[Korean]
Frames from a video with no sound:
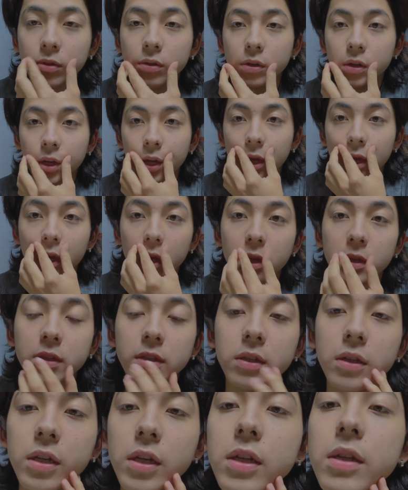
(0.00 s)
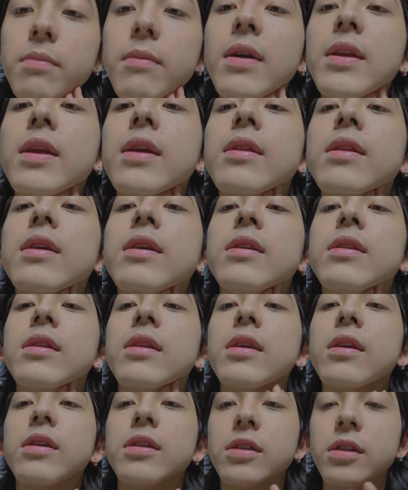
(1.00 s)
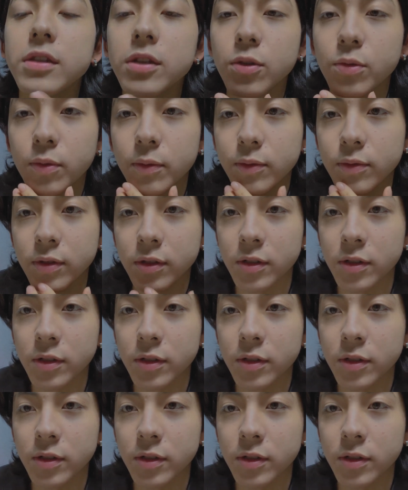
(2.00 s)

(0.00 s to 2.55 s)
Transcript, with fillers: 그렇게 티는 많이 안 나는데 실제로 보면